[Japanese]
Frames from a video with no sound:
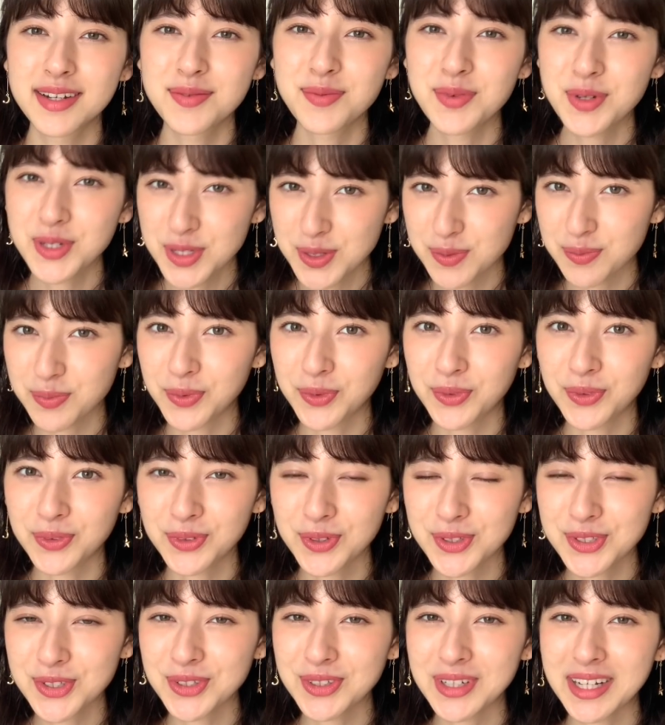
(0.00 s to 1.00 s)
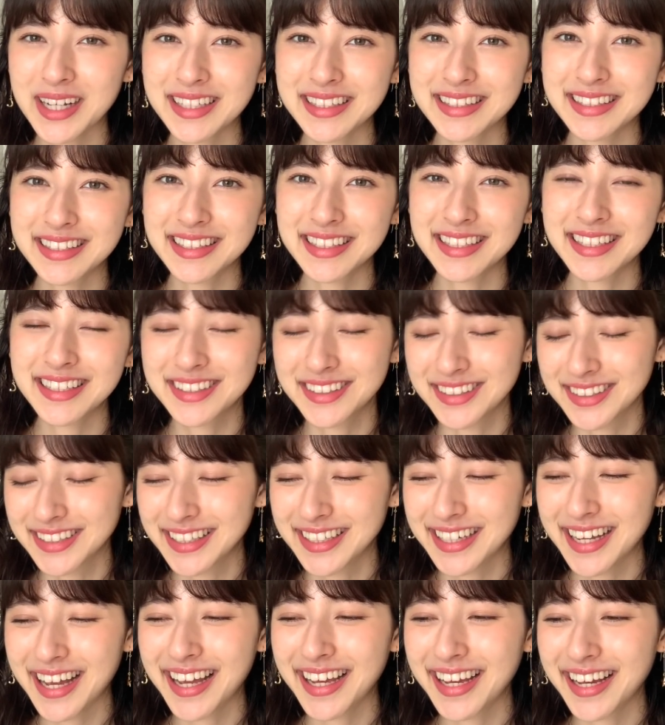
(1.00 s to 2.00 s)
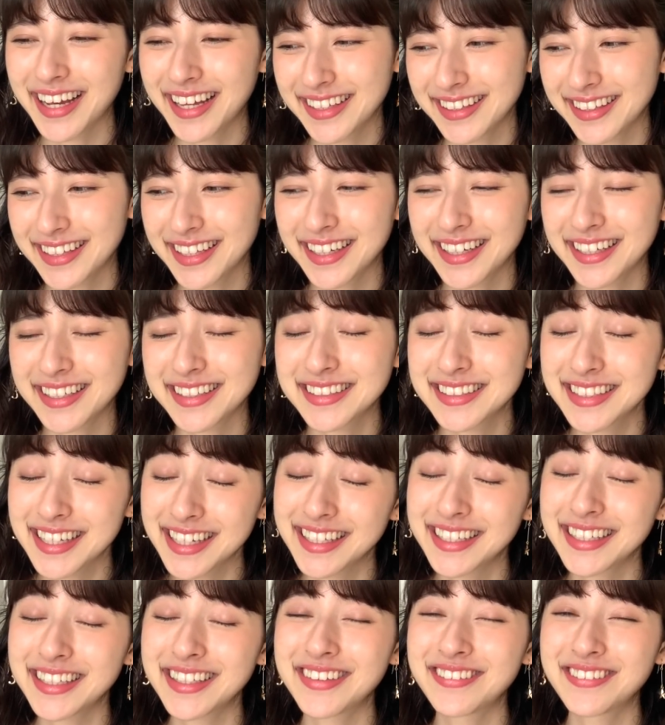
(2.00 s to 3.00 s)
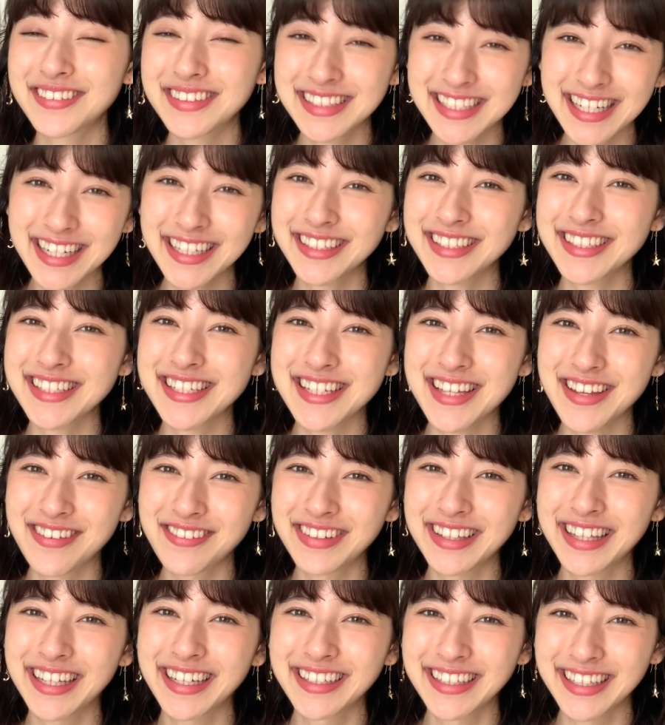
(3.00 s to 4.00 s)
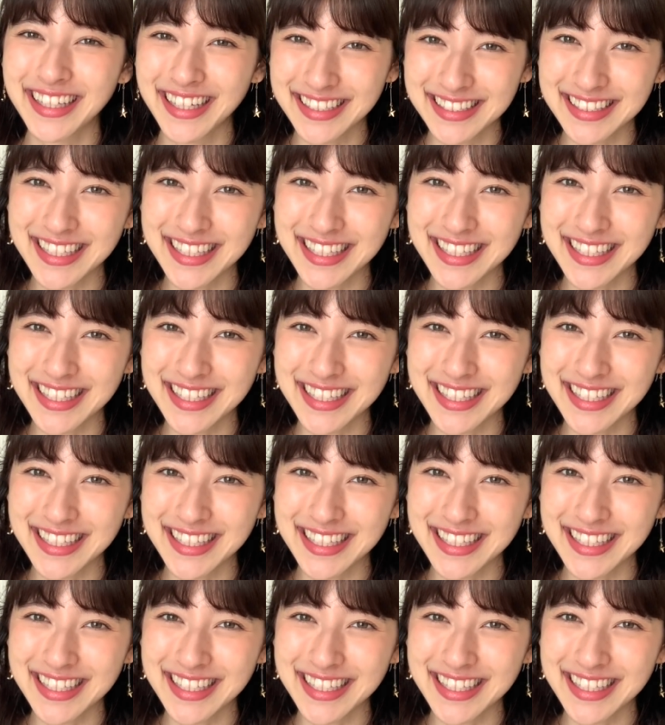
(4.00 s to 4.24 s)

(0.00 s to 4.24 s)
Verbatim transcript: もしも図書館に行く機会があったらぜひチェックしてみてくだ